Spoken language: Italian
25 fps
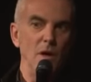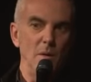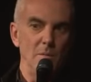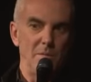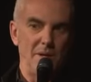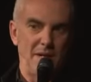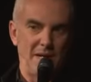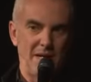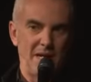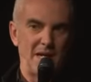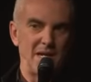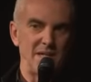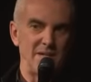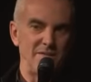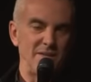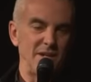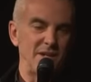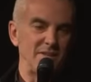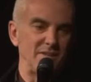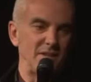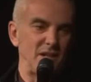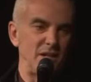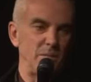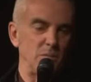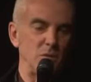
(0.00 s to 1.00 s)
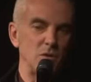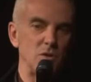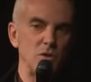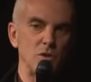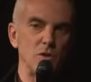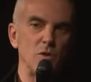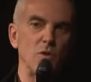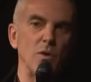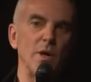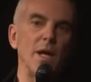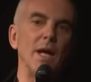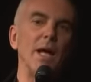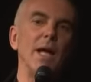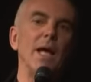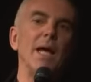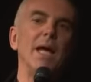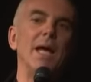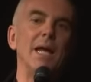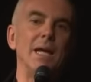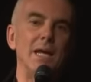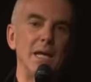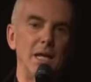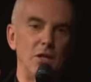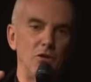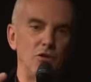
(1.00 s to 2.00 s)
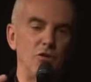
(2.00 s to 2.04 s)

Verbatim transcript: perché era diversa l'emozione e nel